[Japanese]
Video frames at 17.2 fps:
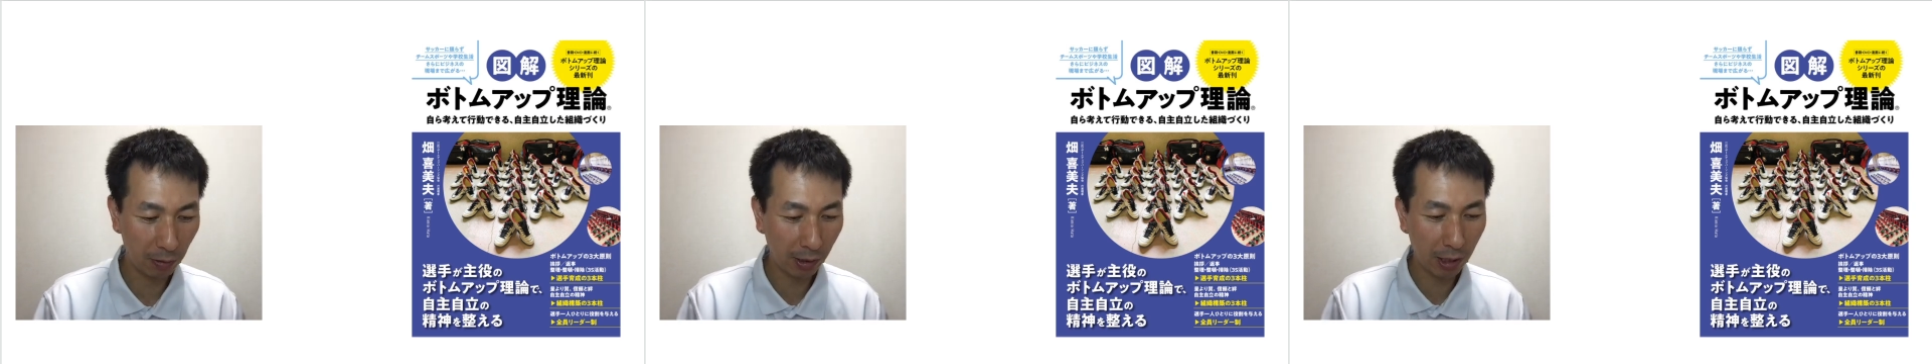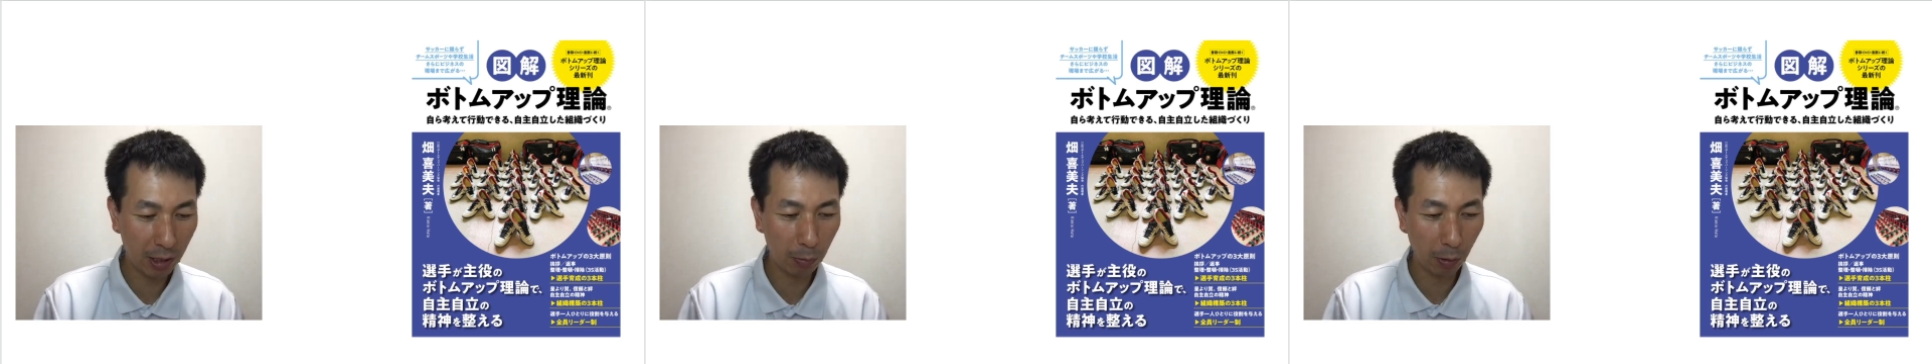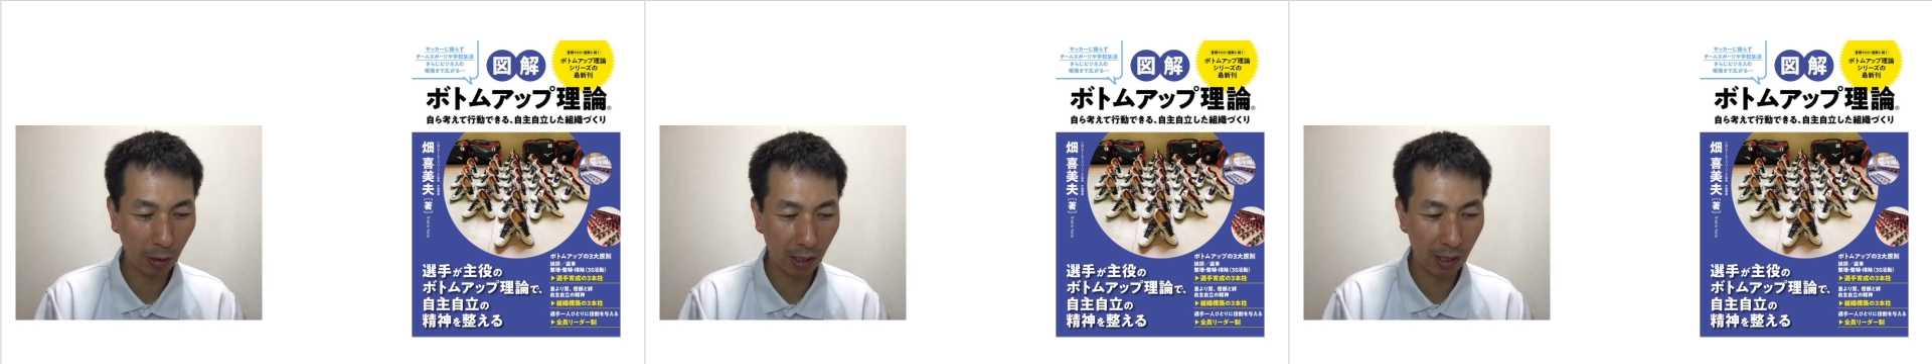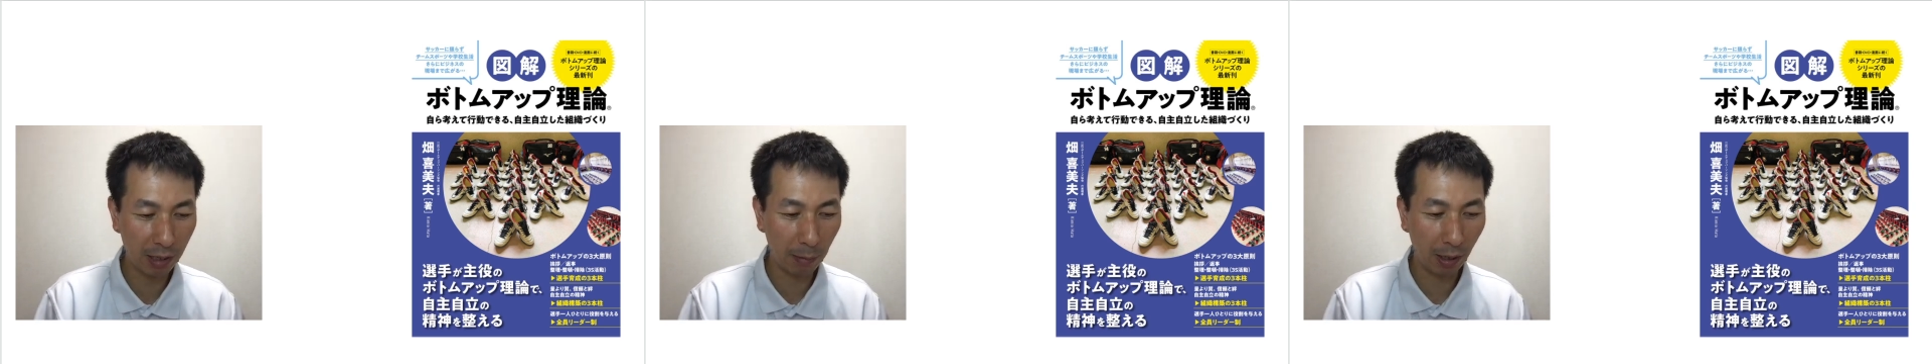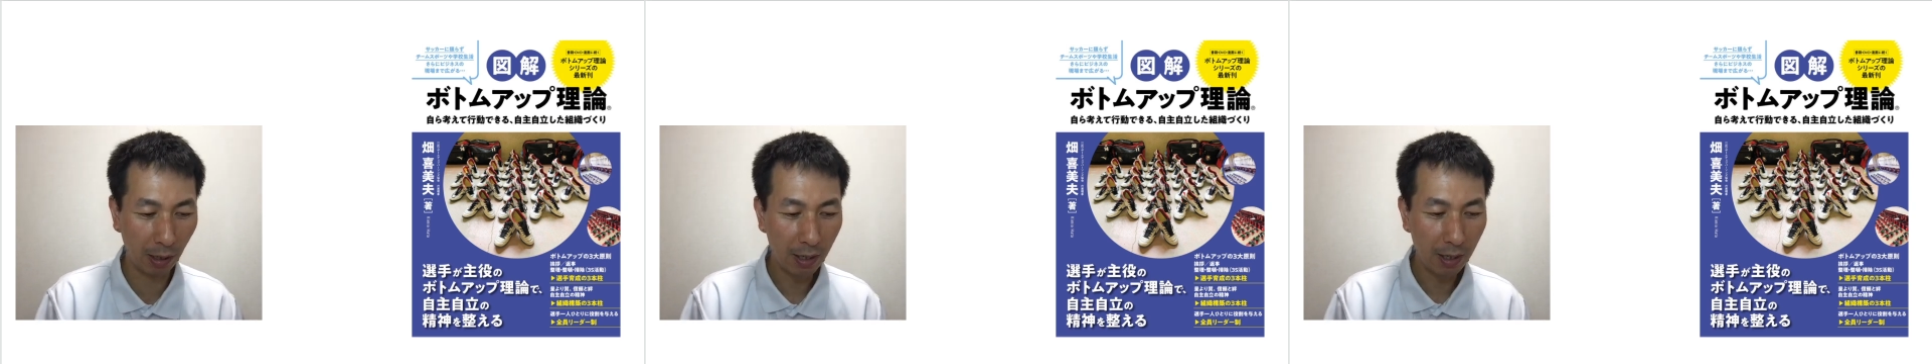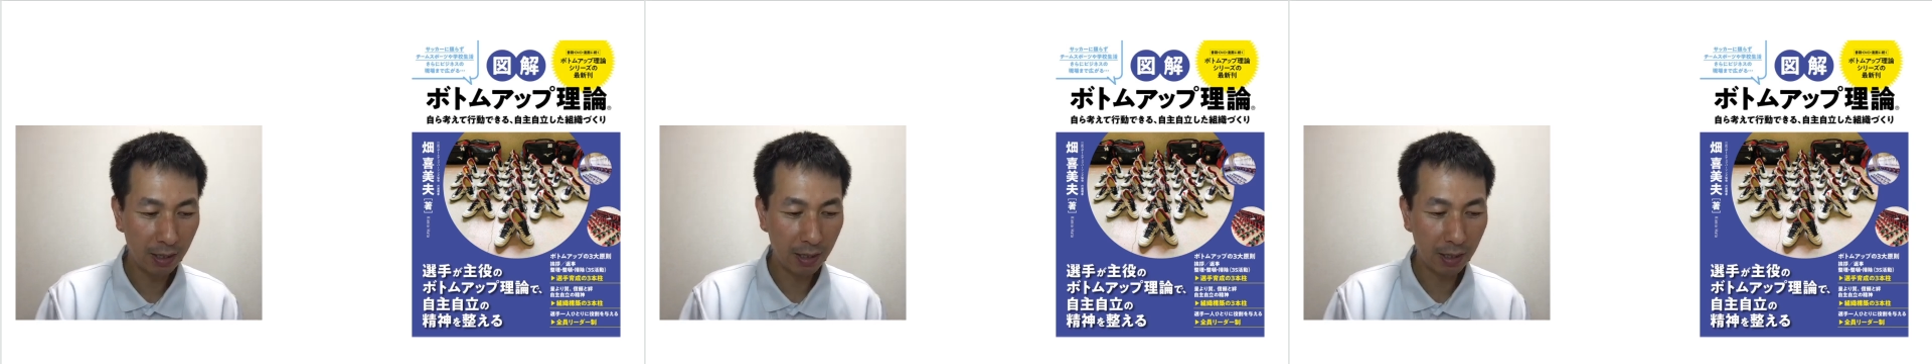私もね、
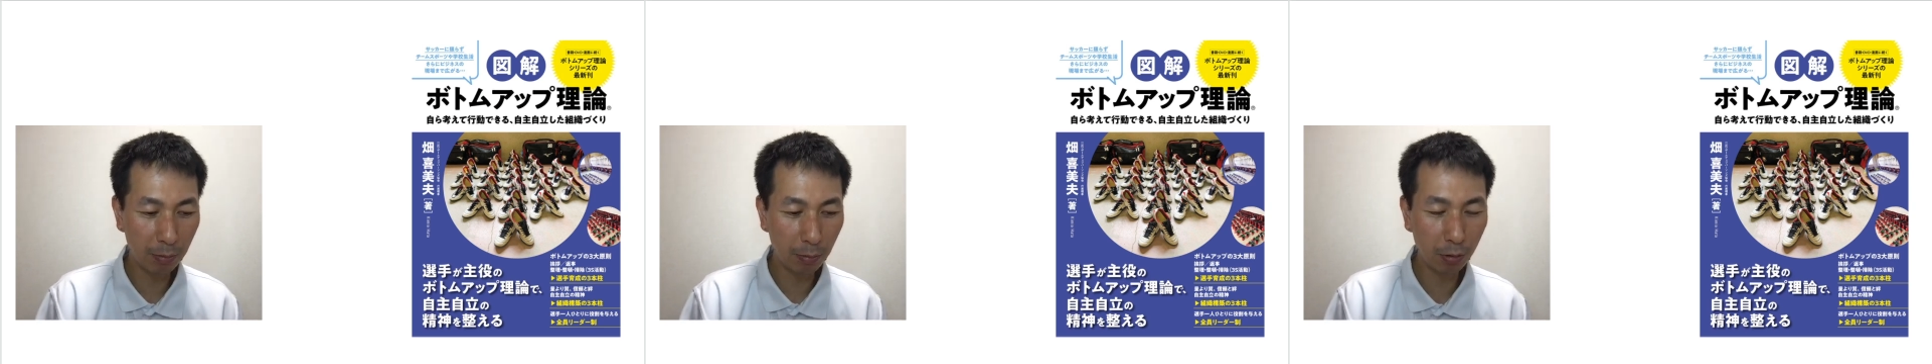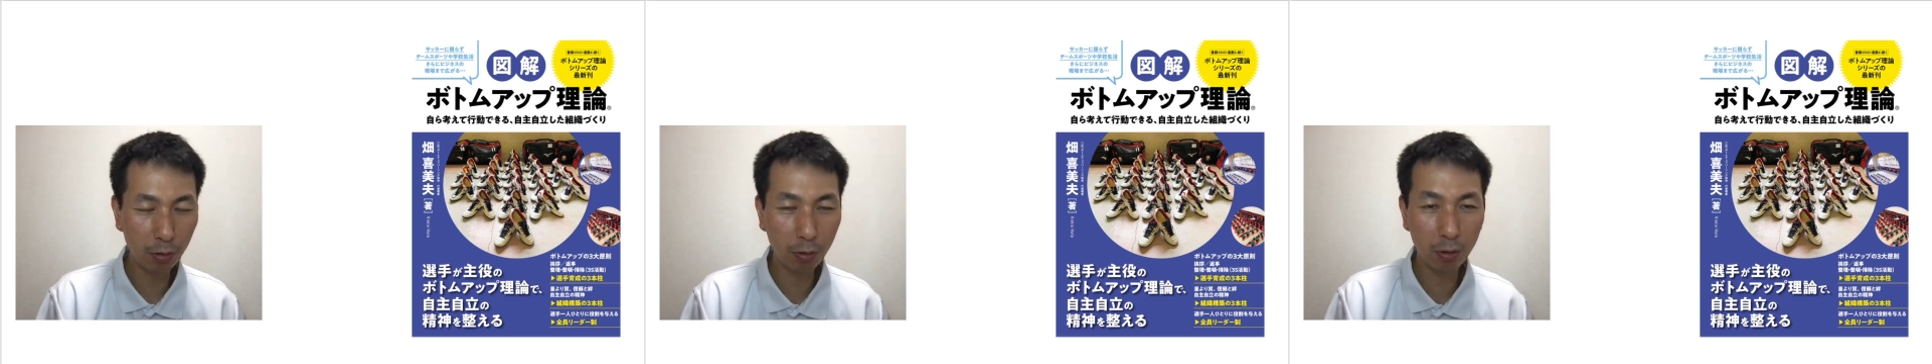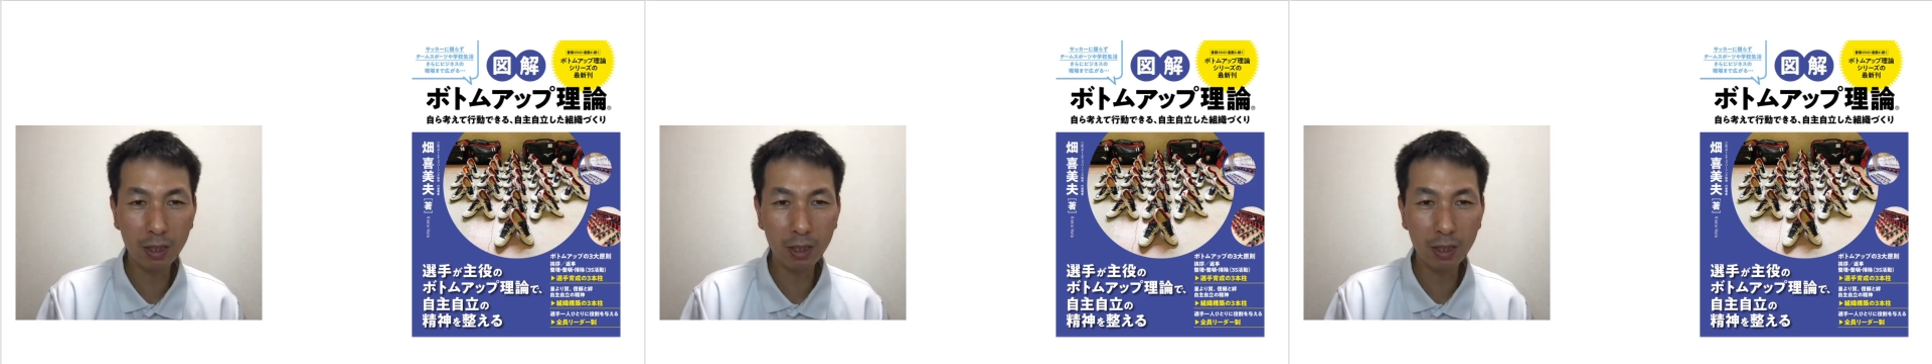今自分の